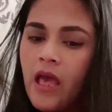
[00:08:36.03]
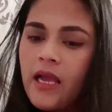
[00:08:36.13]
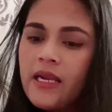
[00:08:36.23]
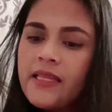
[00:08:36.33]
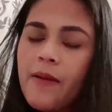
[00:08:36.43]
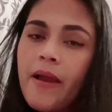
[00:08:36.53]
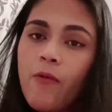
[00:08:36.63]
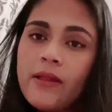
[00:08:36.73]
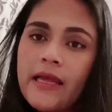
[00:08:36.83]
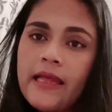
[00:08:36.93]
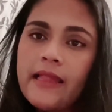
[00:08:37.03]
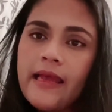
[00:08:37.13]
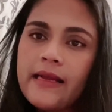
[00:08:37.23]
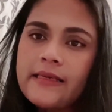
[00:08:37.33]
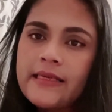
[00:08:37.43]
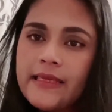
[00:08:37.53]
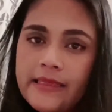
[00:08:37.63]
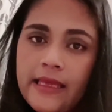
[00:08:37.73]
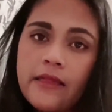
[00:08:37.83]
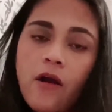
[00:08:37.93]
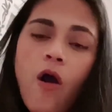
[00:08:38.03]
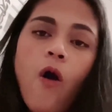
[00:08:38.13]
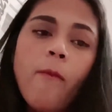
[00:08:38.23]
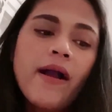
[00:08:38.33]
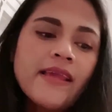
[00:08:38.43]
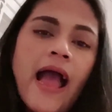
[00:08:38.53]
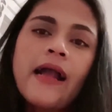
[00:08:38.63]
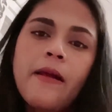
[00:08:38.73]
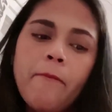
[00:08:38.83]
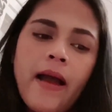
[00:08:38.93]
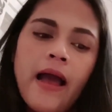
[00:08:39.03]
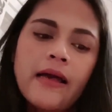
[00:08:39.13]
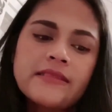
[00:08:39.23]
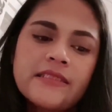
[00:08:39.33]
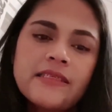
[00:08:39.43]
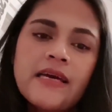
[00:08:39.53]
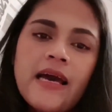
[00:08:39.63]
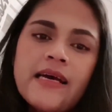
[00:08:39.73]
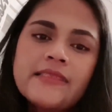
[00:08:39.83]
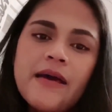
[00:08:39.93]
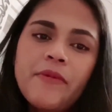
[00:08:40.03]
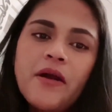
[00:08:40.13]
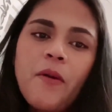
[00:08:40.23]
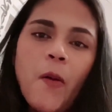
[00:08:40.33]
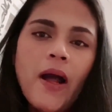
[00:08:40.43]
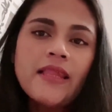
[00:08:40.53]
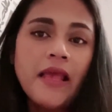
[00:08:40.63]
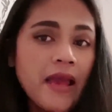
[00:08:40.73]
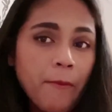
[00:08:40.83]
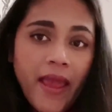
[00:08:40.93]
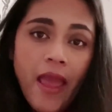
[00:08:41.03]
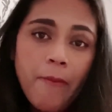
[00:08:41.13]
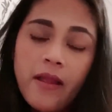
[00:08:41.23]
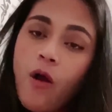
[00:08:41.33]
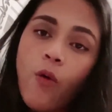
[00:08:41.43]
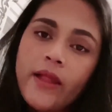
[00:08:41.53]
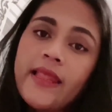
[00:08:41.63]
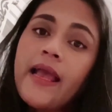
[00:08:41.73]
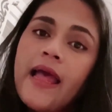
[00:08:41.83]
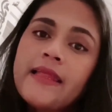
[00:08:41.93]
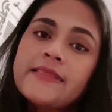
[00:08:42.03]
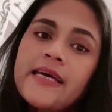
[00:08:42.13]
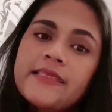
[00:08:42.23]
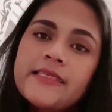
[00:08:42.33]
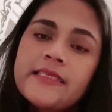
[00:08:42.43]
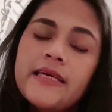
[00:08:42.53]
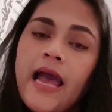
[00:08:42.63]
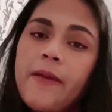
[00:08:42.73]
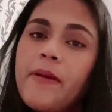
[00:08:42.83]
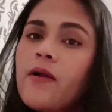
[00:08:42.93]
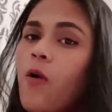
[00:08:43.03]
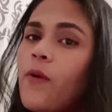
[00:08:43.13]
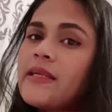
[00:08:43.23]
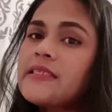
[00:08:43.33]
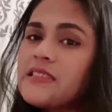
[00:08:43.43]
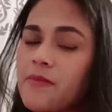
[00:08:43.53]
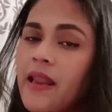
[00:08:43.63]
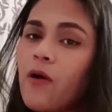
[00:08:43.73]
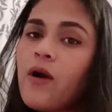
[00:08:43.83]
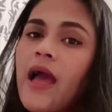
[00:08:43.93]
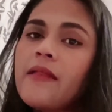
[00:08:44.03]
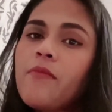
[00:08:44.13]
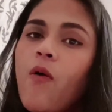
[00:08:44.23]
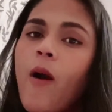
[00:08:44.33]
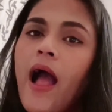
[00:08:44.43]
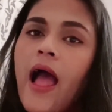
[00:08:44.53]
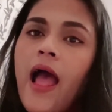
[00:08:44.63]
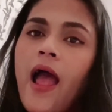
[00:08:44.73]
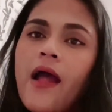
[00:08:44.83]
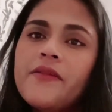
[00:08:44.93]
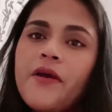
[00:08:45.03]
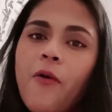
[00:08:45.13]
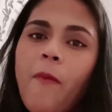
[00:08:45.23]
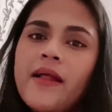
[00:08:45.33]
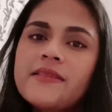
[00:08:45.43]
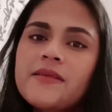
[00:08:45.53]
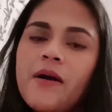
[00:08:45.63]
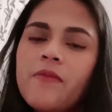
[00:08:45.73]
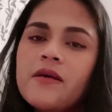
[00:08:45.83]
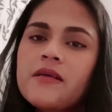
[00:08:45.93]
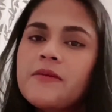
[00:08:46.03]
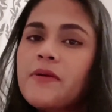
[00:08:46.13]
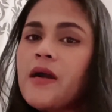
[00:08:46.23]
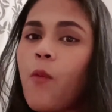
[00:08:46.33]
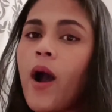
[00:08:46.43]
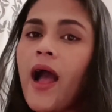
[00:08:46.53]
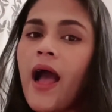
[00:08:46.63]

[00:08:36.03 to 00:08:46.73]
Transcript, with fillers: ก็เลยทำให้วันนั้นนางก็ได้ติดของบางอย่างกลับมาซึ่งสามีก็บอกว่าแต่ยังไม่ให้เป็นของขวัญแต่งงานนะจ๊ะเธอ ให้เป็นของขวัญคริสต์มาสแล้วกัน เพราะว่าเดี๋ยวมันจะแบบเออเผื่อว่า